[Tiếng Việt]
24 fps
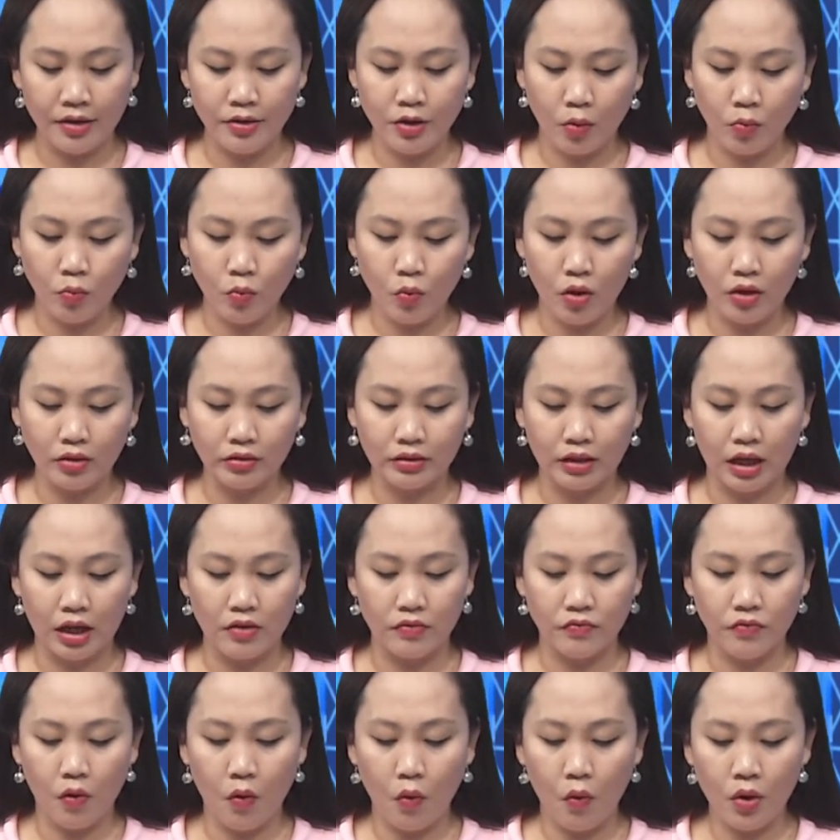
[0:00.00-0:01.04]
đóng quân tại
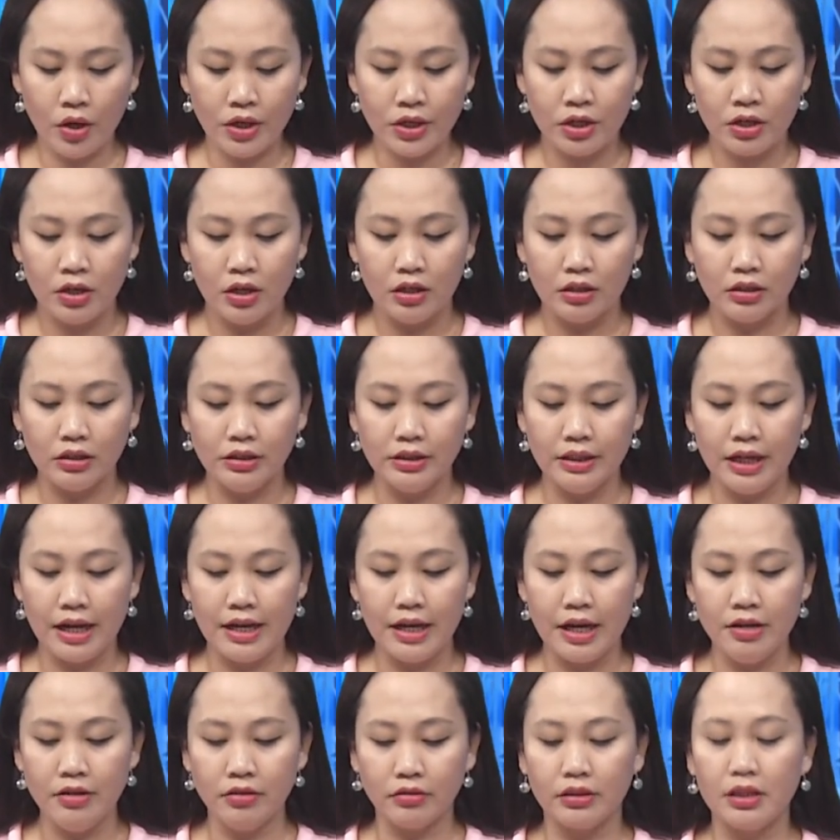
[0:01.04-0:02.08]
Fort Hood. Người này
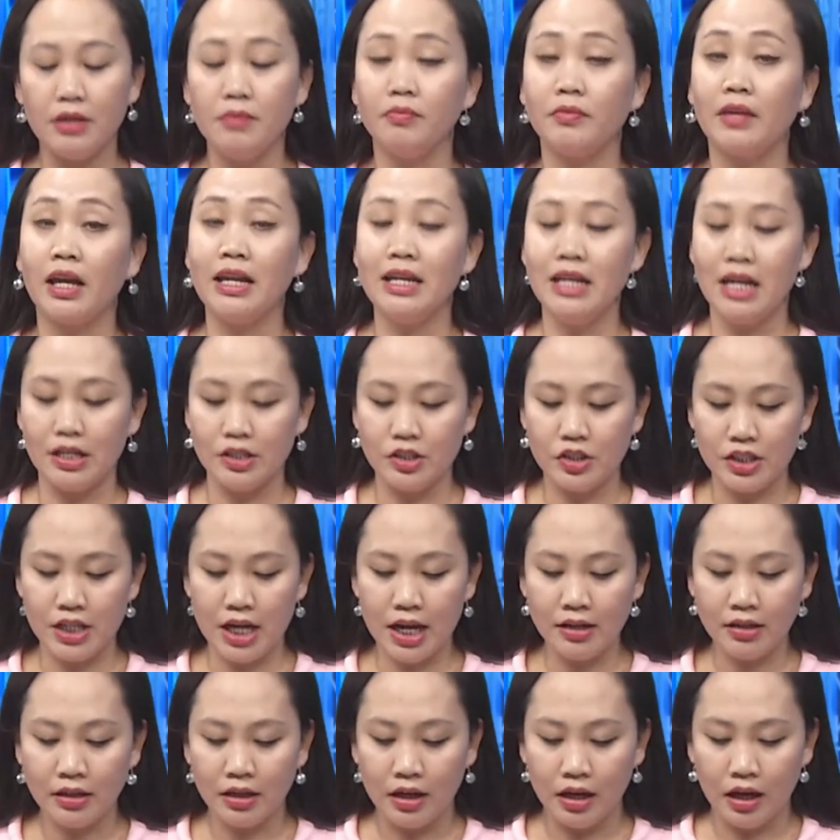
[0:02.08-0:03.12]
đã được tìm thấy đã
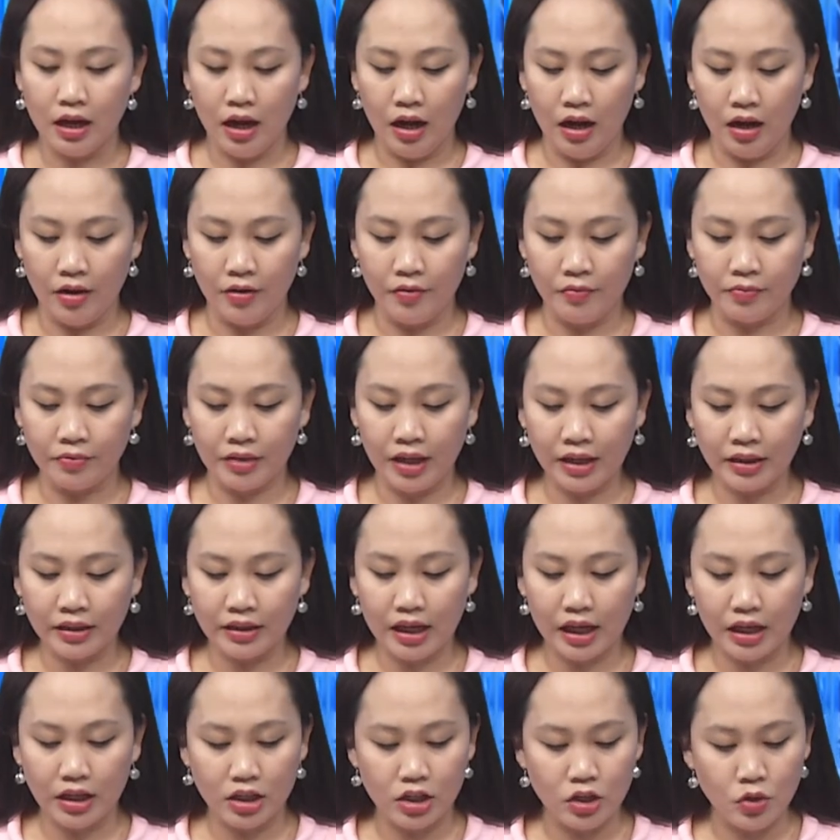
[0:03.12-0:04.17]
chết uh, cách
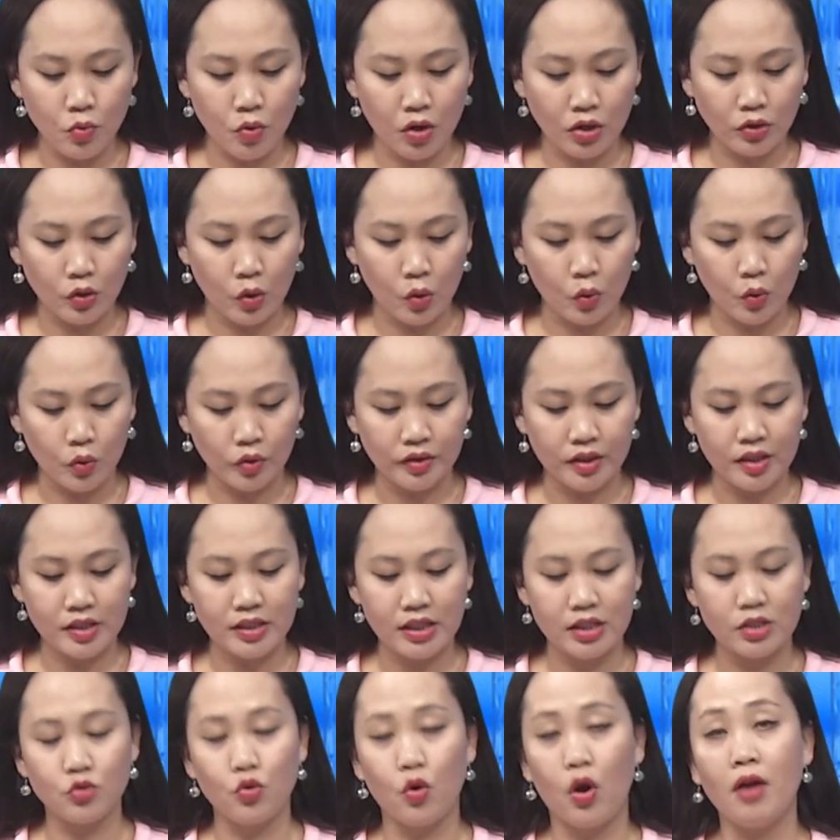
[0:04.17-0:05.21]
căn cứ quân đội của
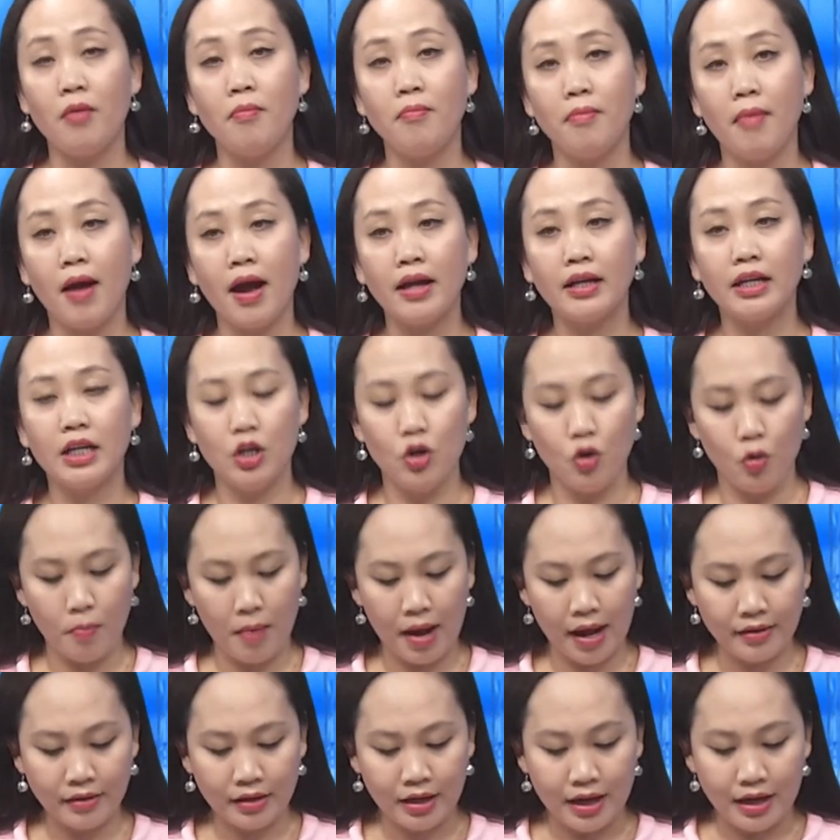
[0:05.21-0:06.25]
Texas khoảng 3 km
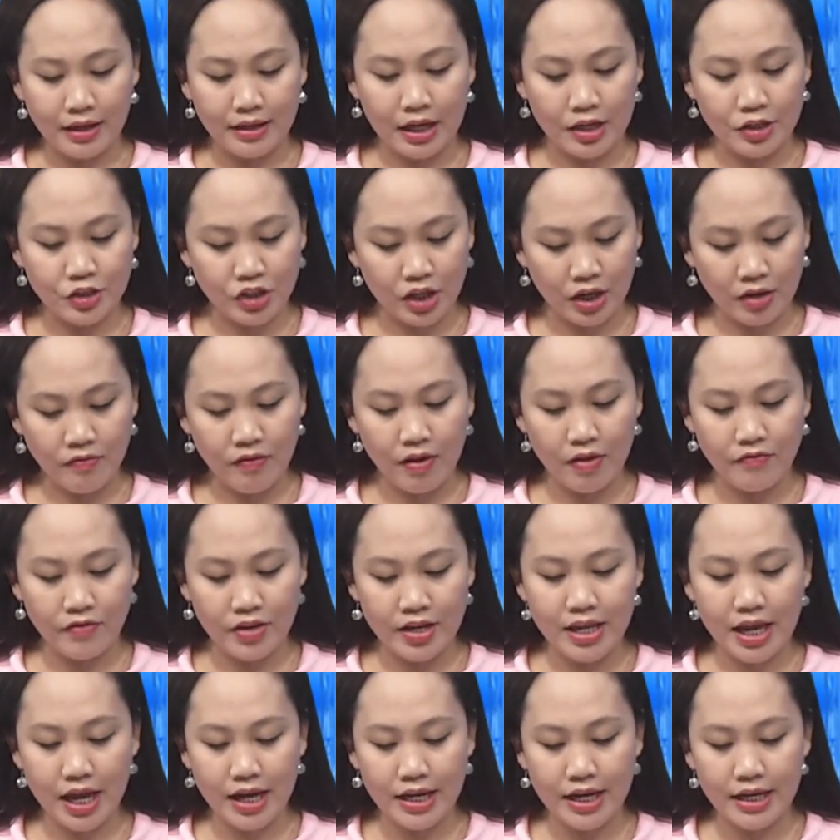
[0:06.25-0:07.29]
đã trở về
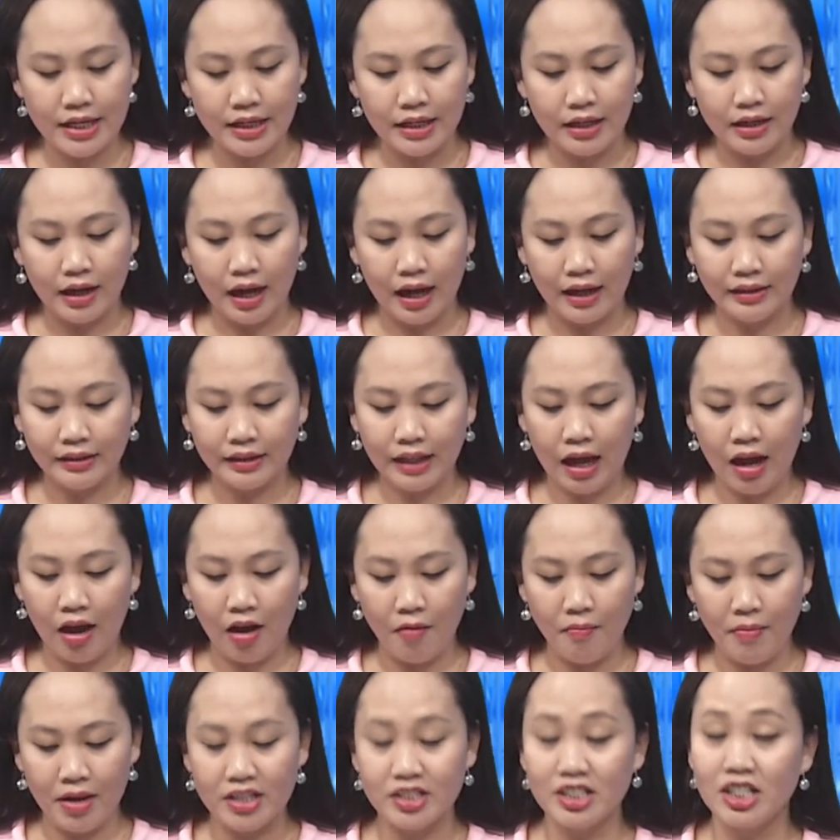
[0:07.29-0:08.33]
với gia đình. Anh ta
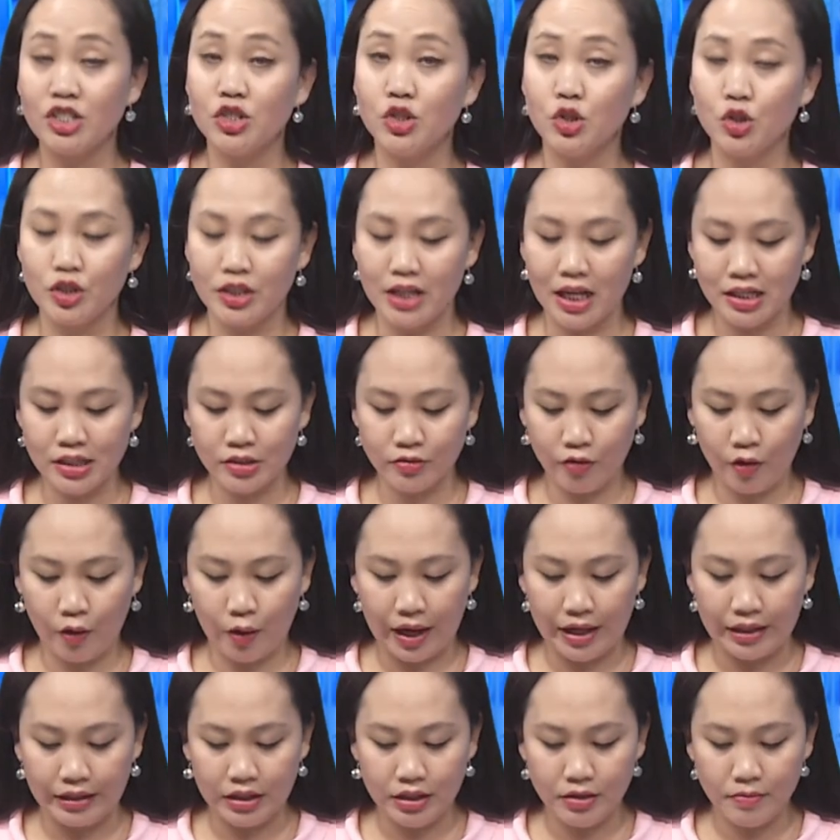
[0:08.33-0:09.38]
ở Massachusetts vào
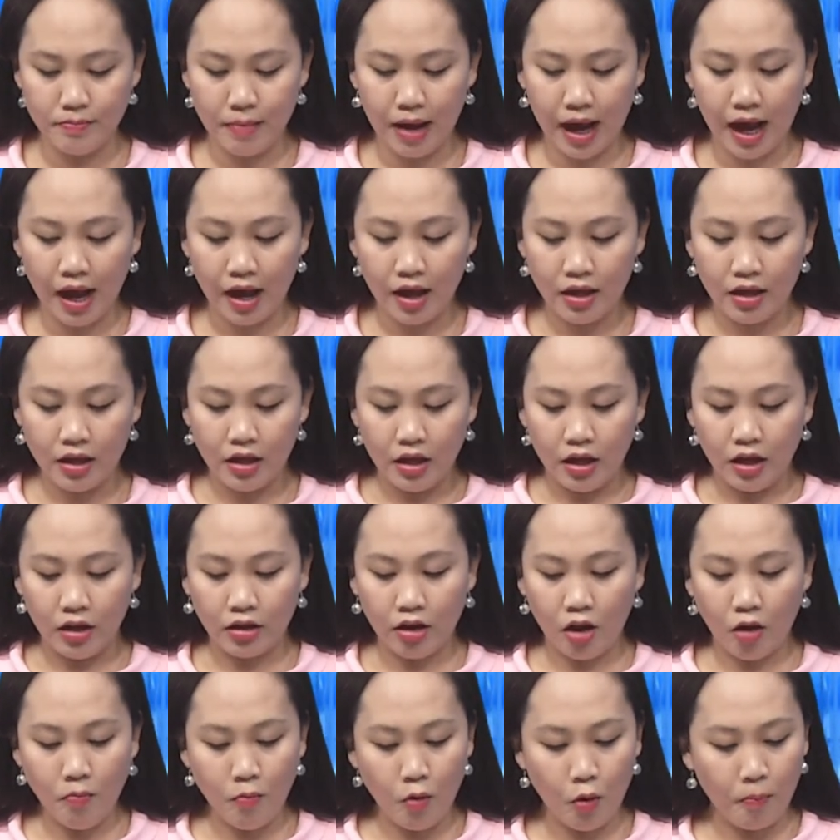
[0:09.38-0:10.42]
ngày thứ ba. Uh,
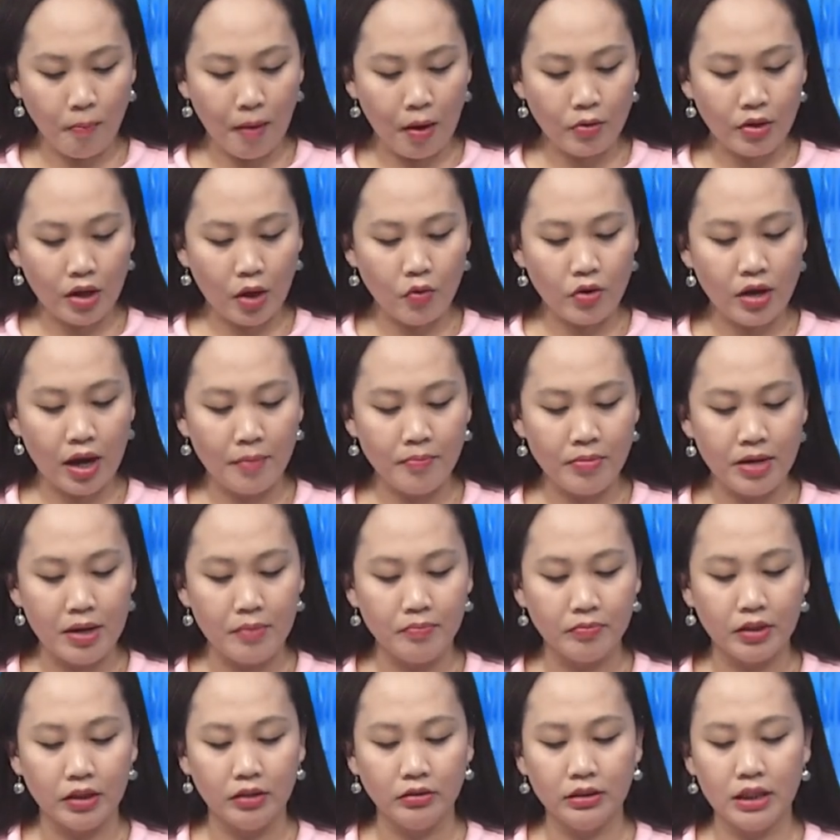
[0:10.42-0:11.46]
có một báo cáo khám nghiệm
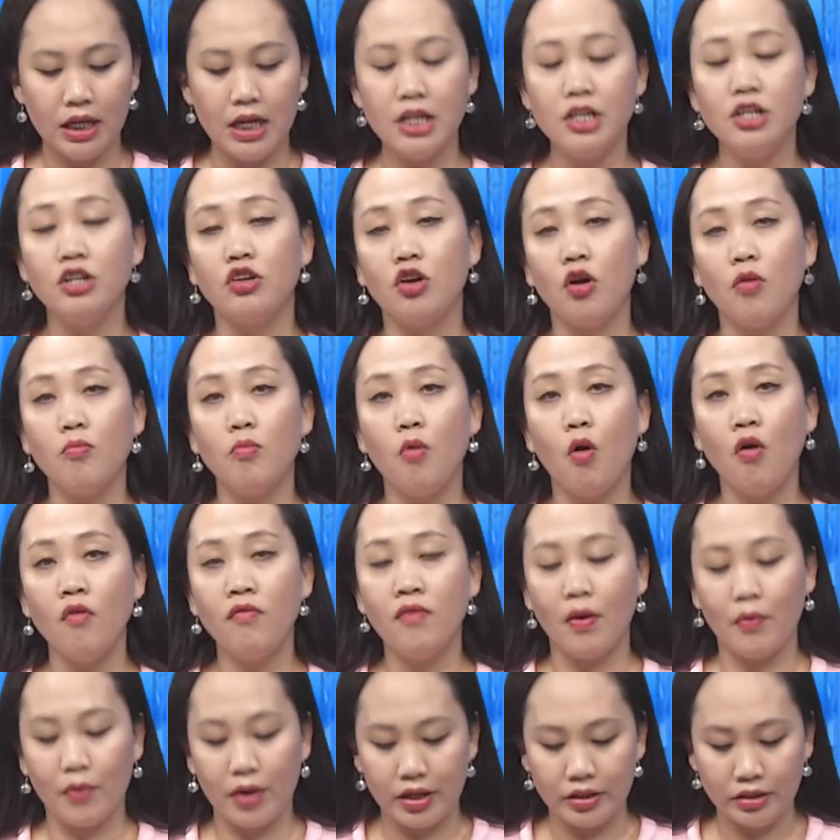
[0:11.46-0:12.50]
tử thi được công bố
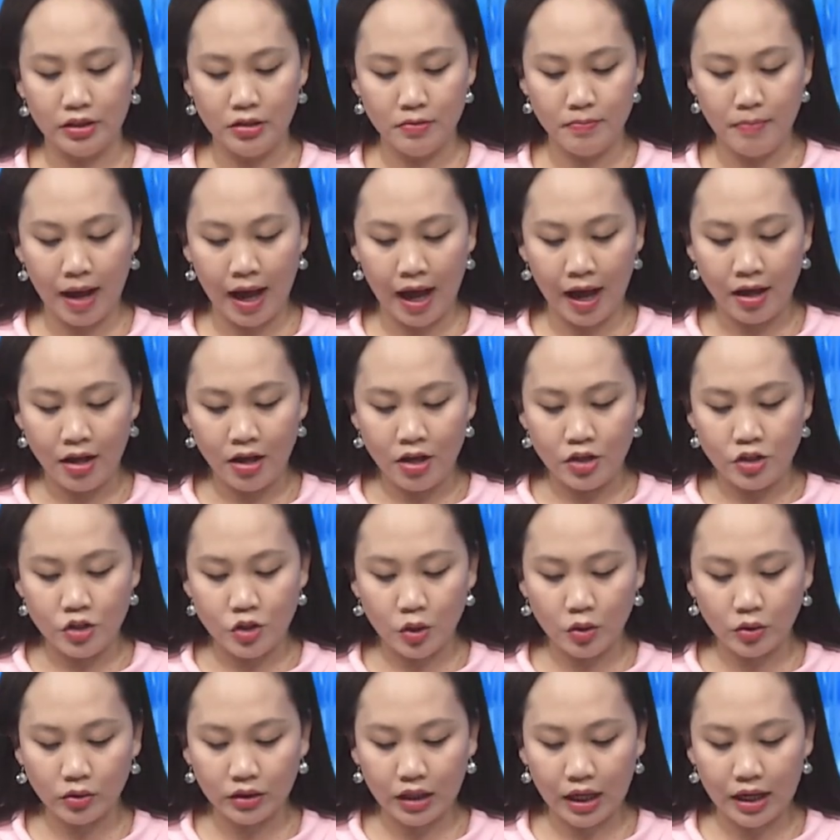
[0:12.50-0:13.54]
vào ngày thứ ba
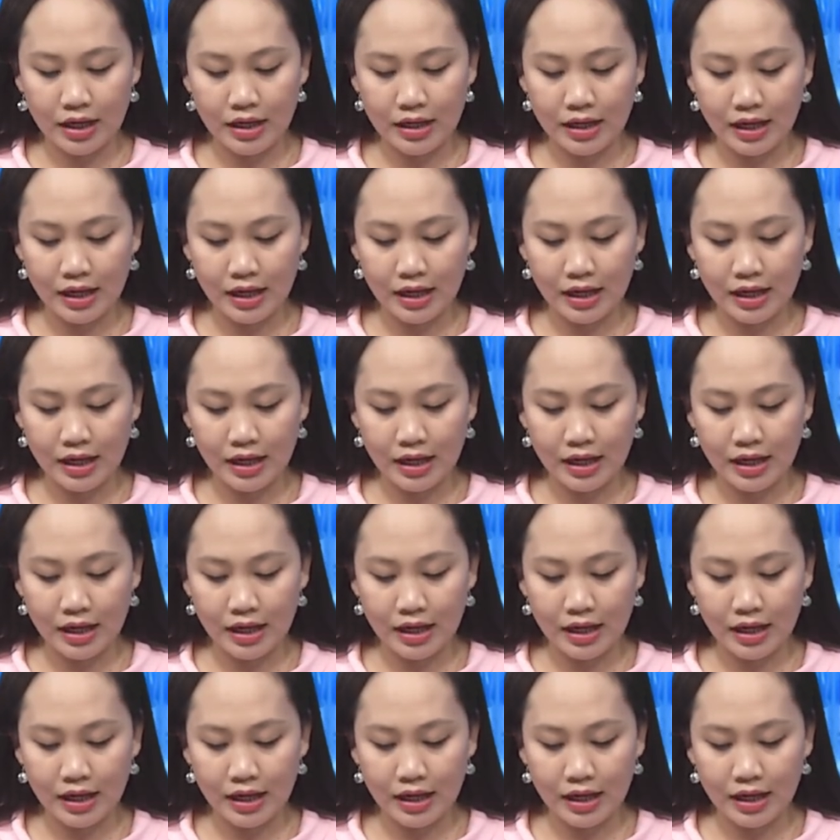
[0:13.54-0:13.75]
cho thấy